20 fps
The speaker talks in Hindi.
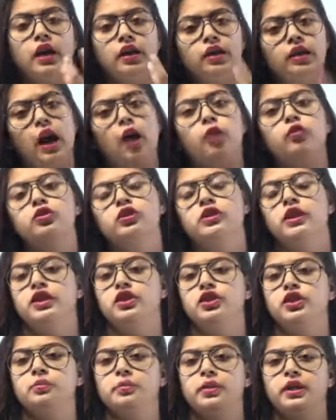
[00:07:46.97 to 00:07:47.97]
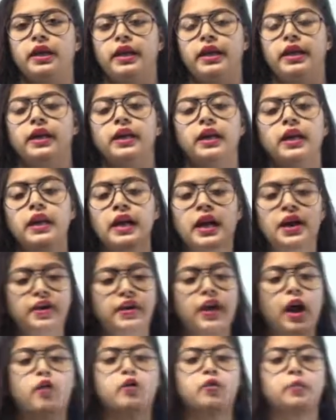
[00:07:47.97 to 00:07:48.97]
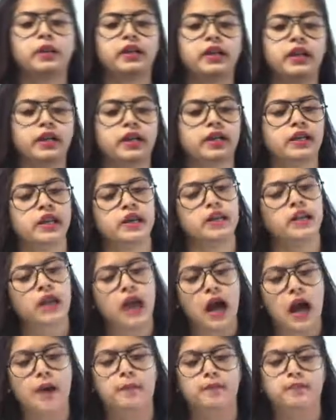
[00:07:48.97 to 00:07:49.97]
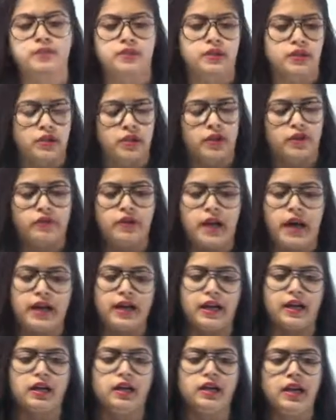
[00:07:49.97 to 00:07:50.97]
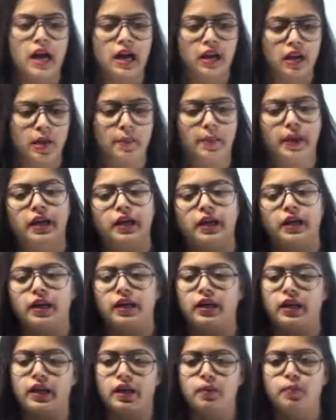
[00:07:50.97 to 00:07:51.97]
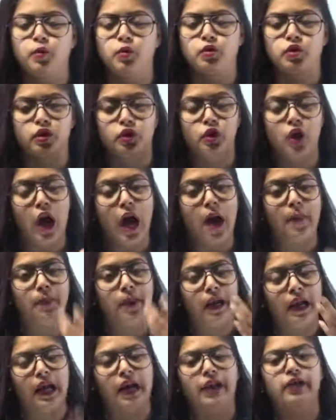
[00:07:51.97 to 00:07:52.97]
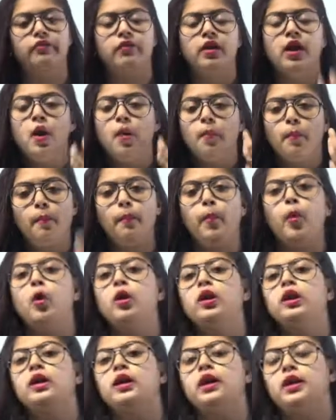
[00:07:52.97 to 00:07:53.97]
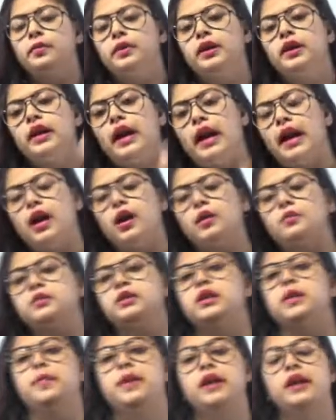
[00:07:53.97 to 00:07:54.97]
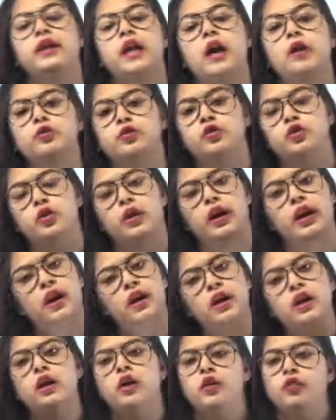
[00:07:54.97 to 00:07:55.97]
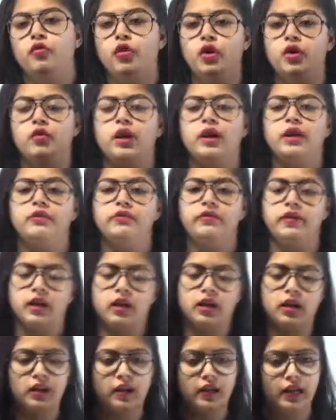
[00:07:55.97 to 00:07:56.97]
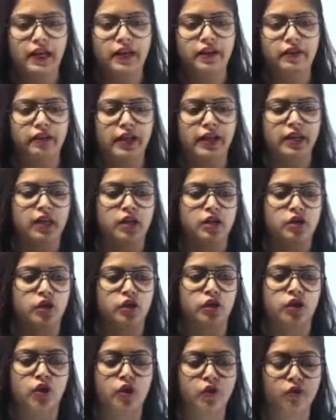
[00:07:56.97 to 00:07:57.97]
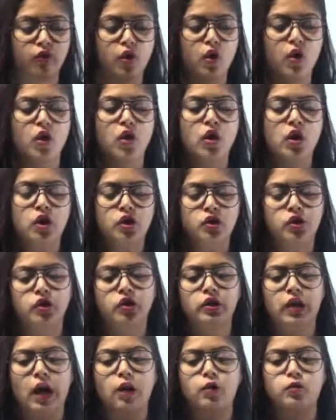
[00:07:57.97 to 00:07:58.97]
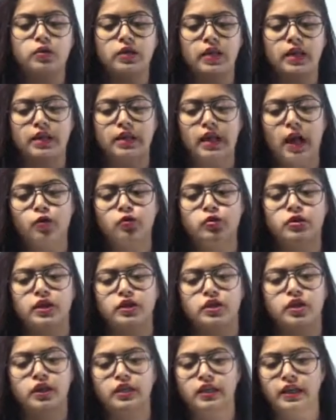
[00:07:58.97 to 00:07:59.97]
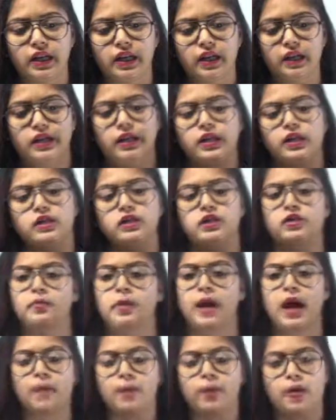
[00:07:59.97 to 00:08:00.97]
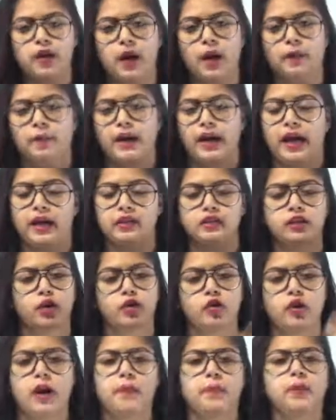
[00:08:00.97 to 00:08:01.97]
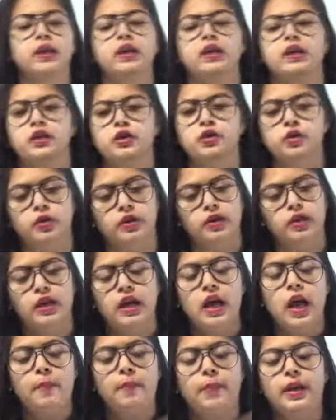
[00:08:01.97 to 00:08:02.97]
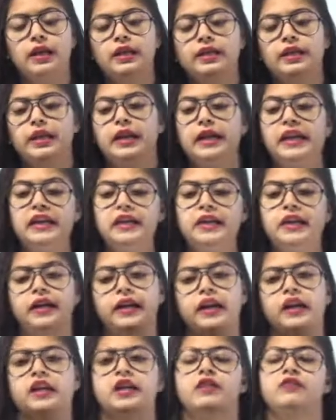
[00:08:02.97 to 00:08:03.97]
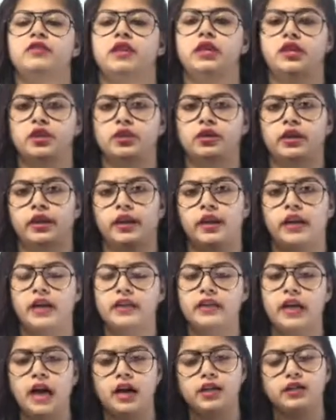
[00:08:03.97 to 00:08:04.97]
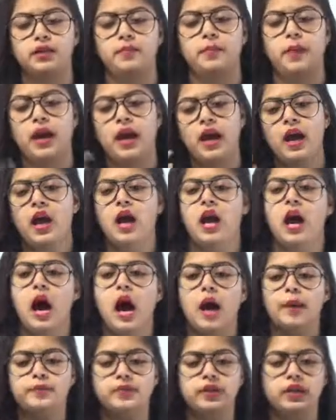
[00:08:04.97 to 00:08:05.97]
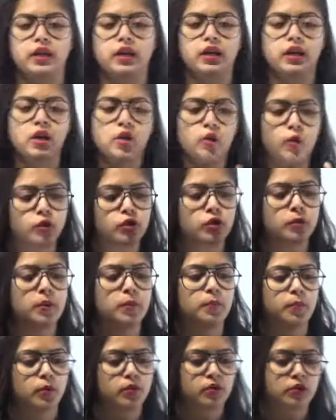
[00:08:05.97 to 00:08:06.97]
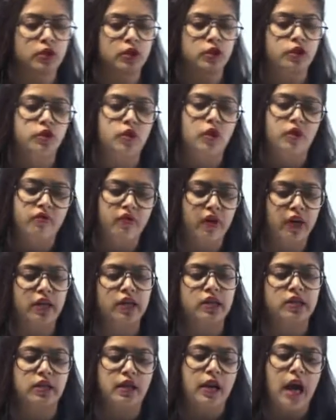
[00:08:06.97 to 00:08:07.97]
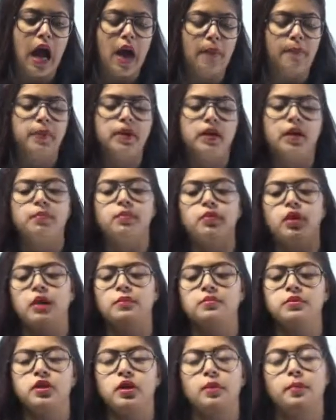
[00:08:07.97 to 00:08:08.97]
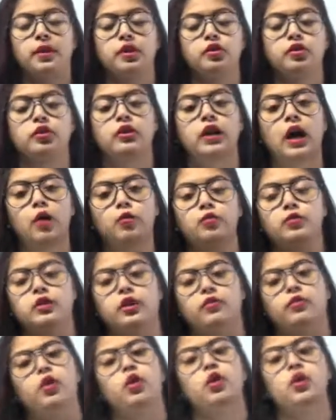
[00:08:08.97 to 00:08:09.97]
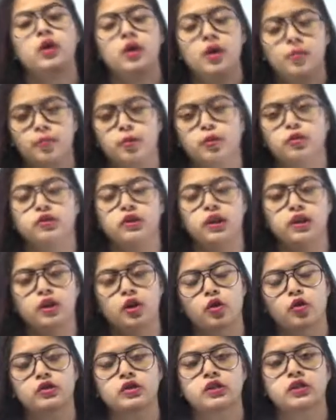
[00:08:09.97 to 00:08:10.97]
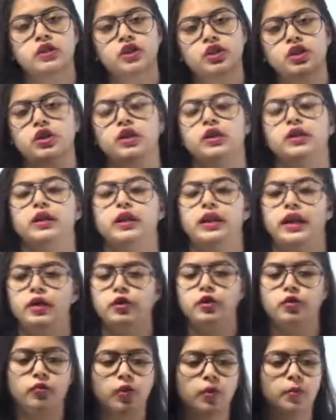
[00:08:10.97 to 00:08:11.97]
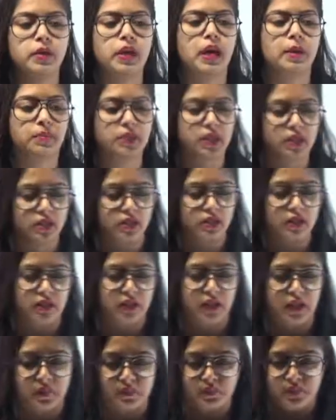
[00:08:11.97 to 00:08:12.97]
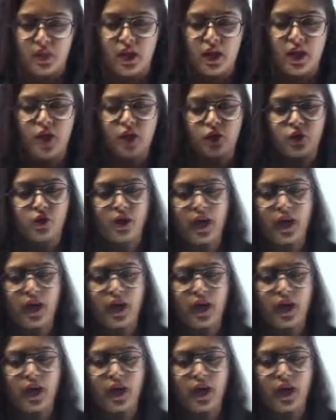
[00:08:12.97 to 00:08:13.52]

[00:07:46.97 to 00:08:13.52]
डाउट सेशन भी रहेंगे डाउट में ये नहीं है कि आप सिर्फ डायरेक्टली आप कमेंट करके ही पूछ सकते हो आप लाइव बोल कर भी क्या है हमसे अपने डाउट्स जो है वो क्लैरिफाई कर सकते हो और वो जो डाउट्स है डाउट सेशन है नहीं है कि सिर्फ मैं आपको यहाँ पढ़ाई जा रही हूँ और आपकी नहीं सुन रही बल्कि एक इंटरेक्टिव सेशन रहेगा यहाँ से मैं आपसे कुछ भी पूछ सकती हूँ और वहीं से आप भी हम हमसे अपने जो डाउट्स है वो पूछ सकते हैं कोई सजेशन देना है तो वो भी आप दे सकते हैं तो